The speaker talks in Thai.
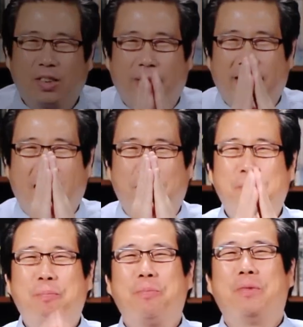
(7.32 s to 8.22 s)
วัสดีครับ
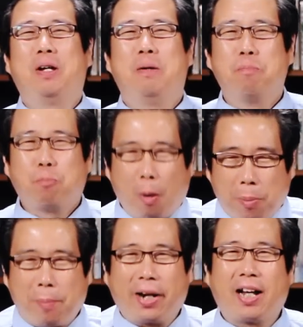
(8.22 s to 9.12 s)
พบ
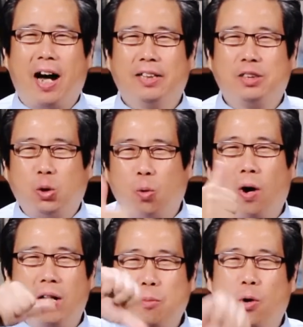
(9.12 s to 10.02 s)
กับรายการชัว
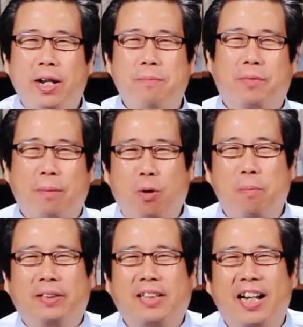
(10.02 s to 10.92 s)
หรือมั่วนิ่มกับผม
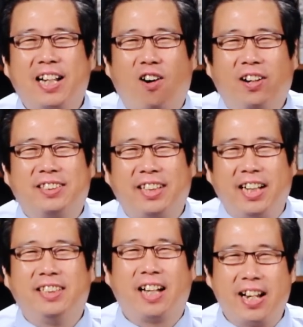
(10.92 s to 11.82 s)
อาจารย์นิกร สิท
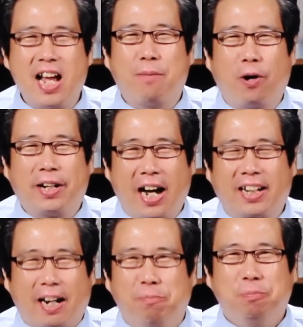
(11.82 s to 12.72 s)
ธิจริยาพรอีกครั้ง
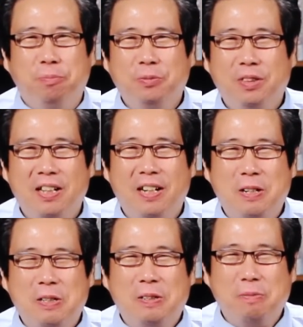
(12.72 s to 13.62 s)
นะครับ
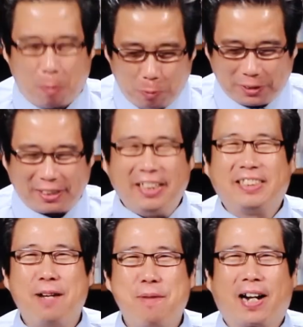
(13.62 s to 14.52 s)
ผมรู้สึกดี
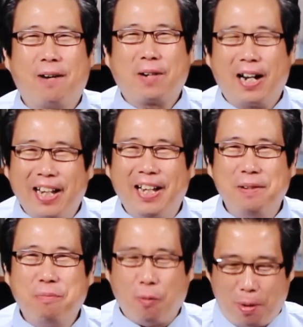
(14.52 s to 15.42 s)
ใจมากครับครั้งนี้
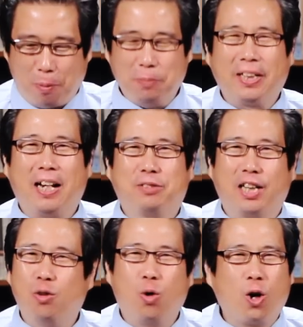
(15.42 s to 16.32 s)
เพราะว่าผมจะนำเส
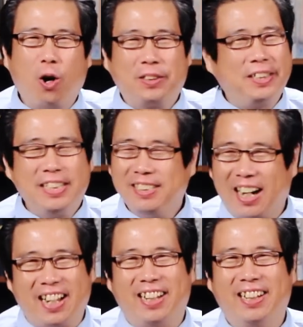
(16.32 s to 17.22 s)
นอหัวข้อที่ยิ่งให
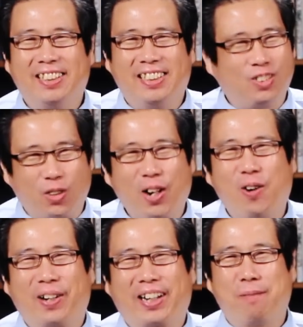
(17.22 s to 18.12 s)
ญ่ที่สุดในโล
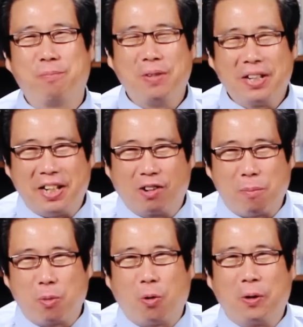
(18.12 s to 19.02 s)
กเลยครับ เกี่ยวกั
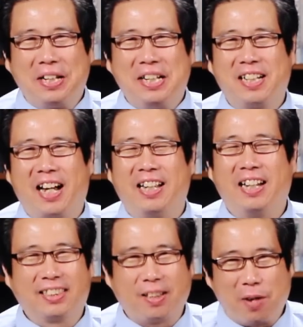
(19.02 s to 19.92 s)
บบุคคลที่ยิ่งใหญ่
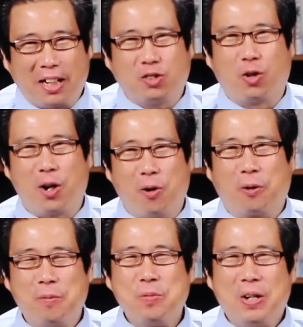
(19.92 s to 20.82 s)
และสำคัญที่สุดในโลก
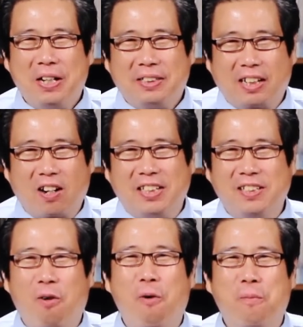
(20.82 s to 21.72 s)
นั่นก็คือ
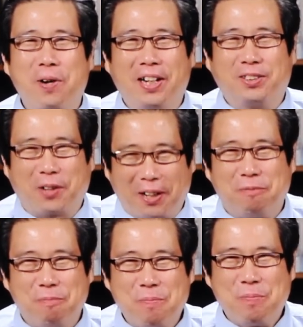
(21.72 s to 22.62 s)
องค์พระเยซูคริสต์